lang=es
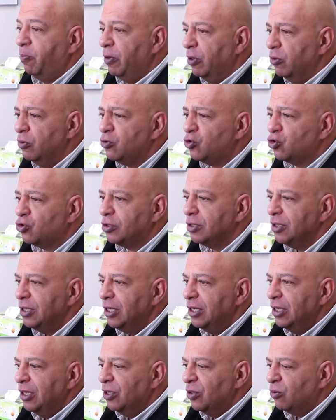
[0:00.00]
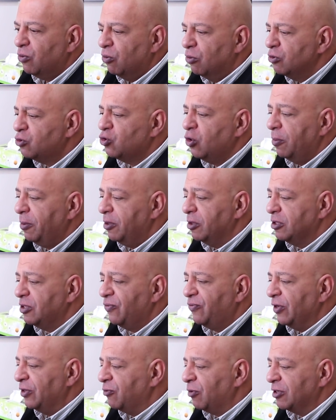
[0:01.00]
Plus. Justo el video
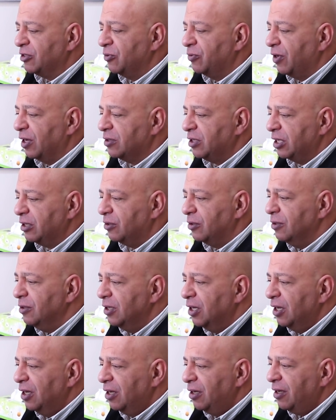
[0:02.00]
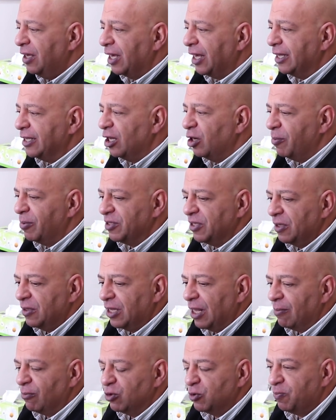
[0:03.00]
se filtró hace un ratito y aquí te lo
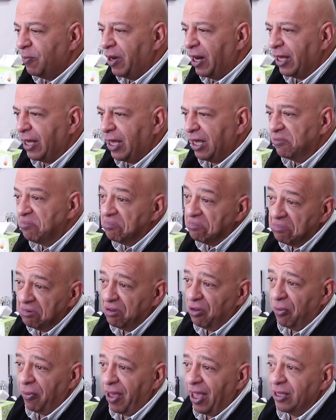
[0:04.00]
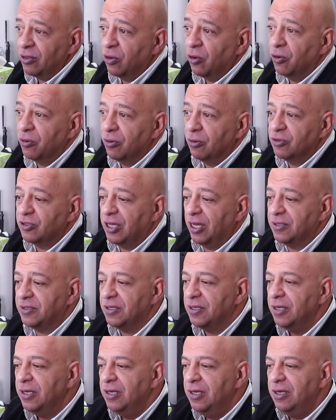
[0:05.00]
presentamos para que pues, lo veas, lo
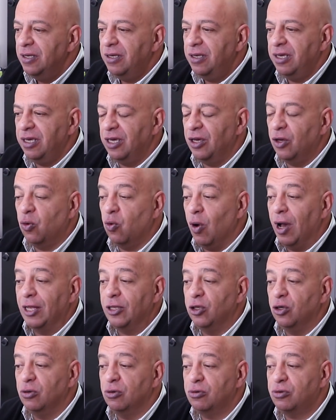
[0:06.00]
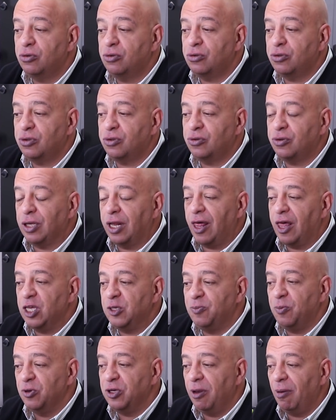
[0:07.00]
conozcas y cuándo estará
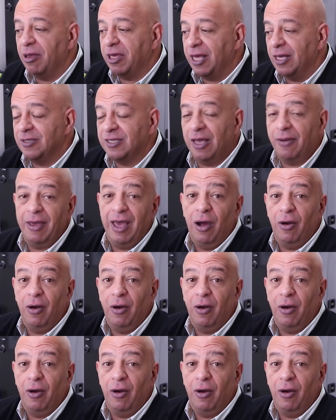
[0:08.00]
disponible, quién sabe.